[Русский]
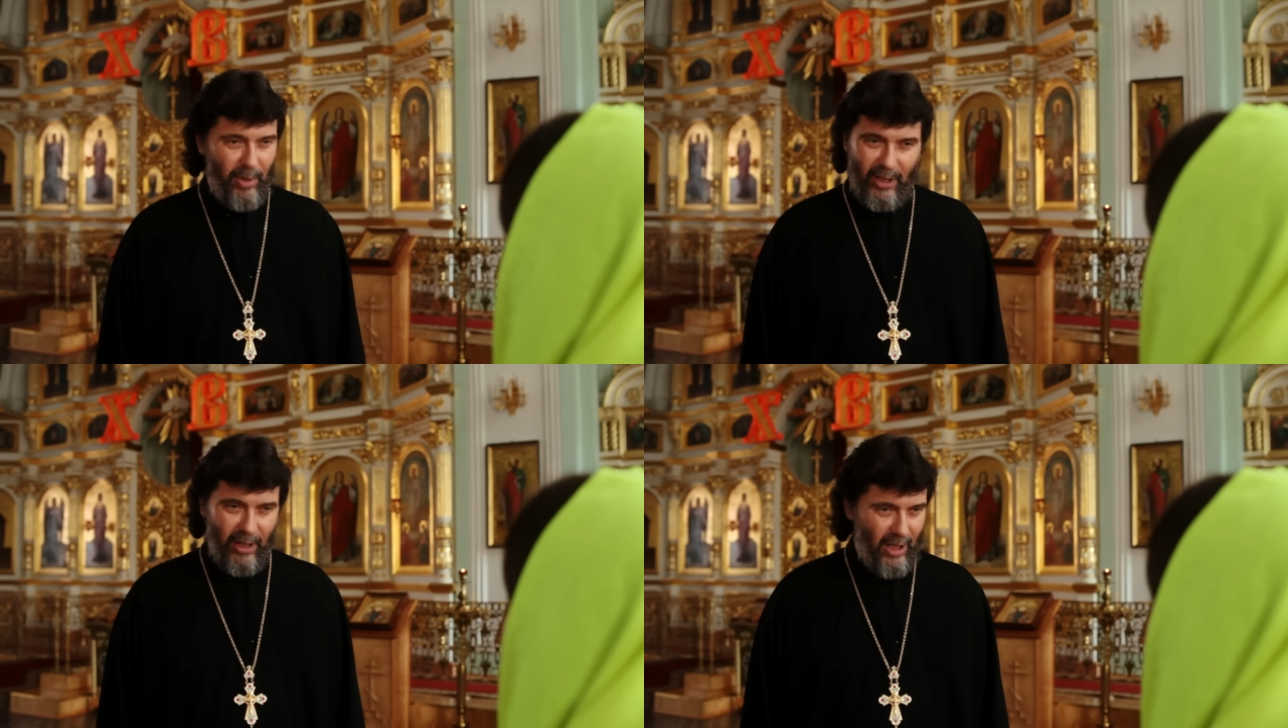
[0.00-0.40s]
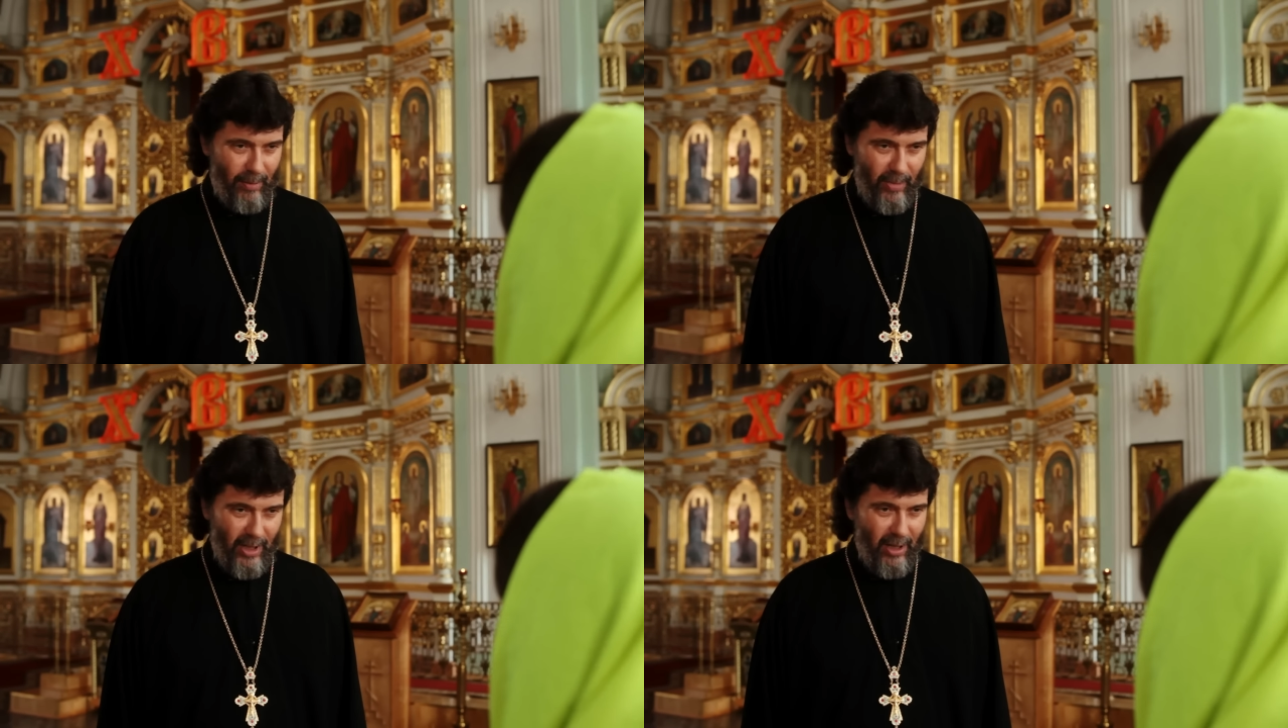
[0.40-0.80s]
не
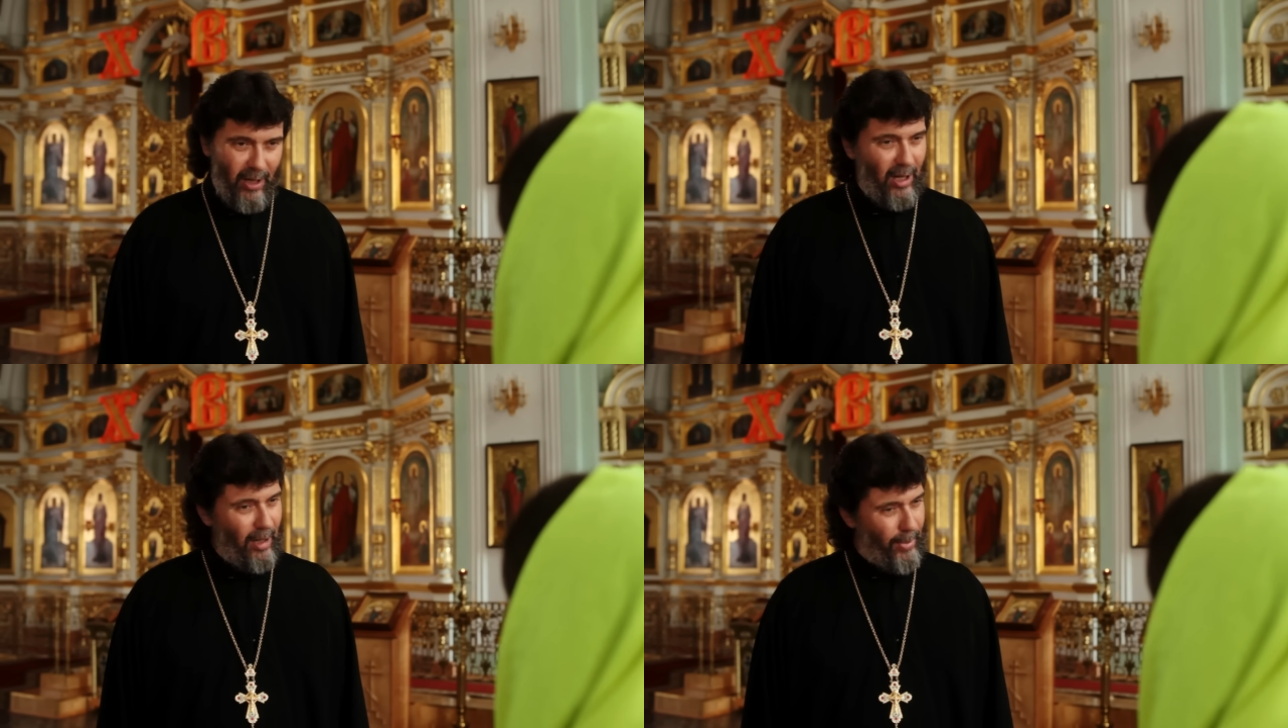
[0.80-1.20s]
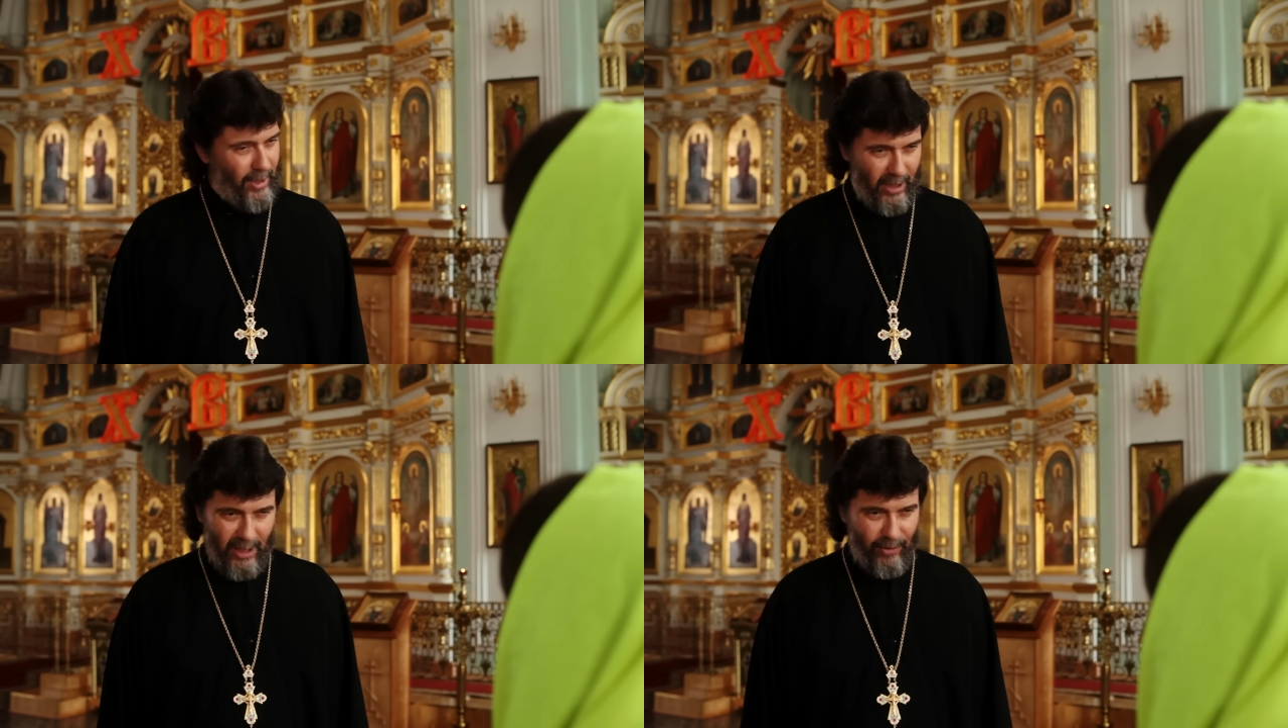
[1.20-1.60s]
храним», а
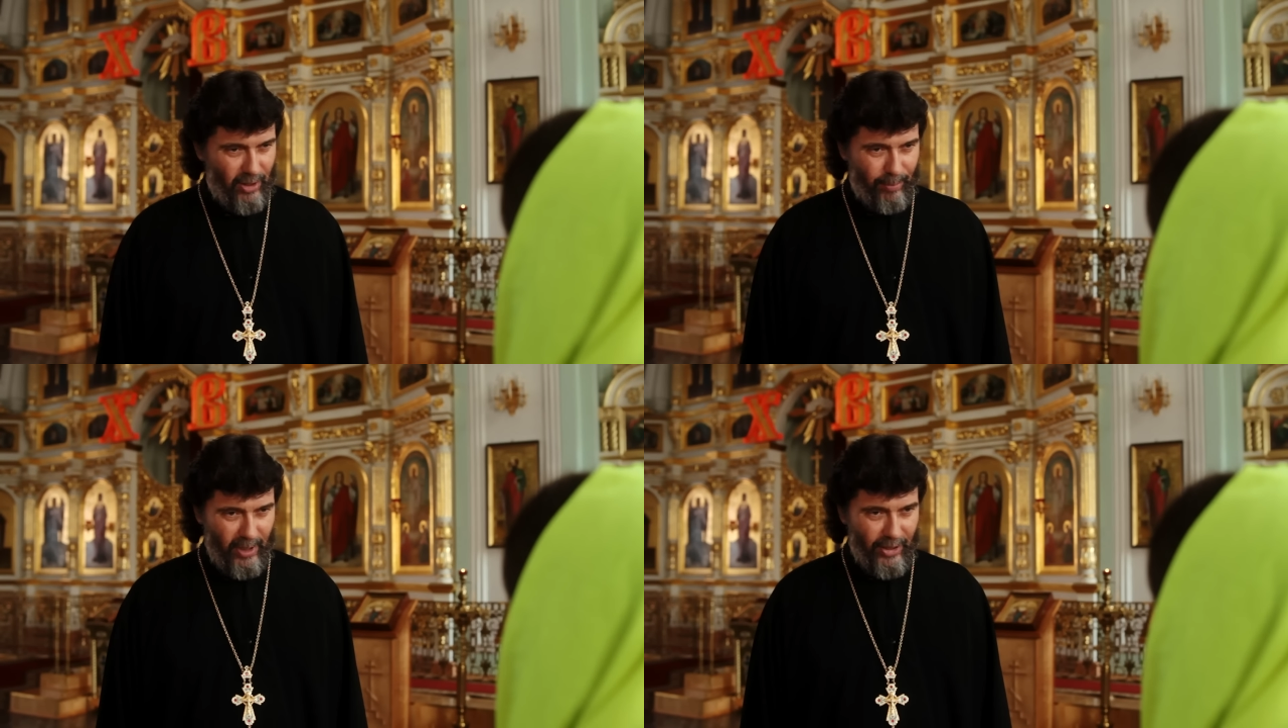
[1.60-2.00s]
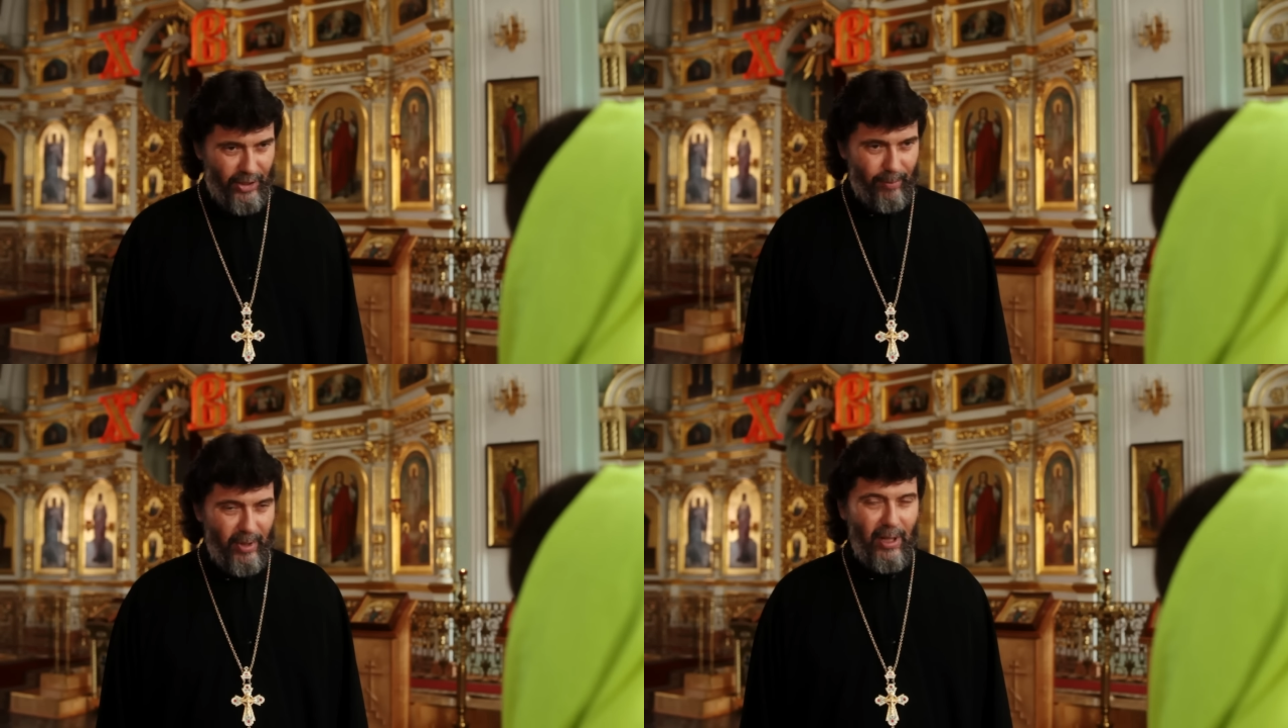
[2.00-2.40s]
потерявши
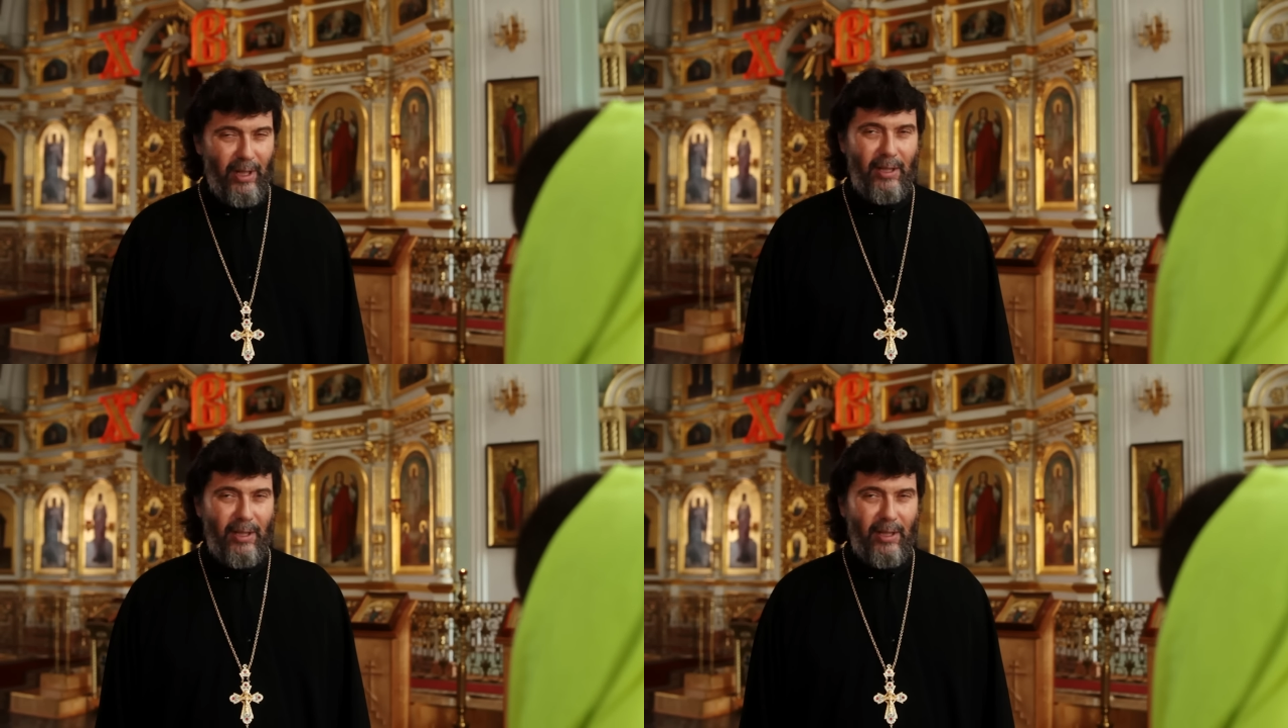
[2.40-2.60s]
плачем.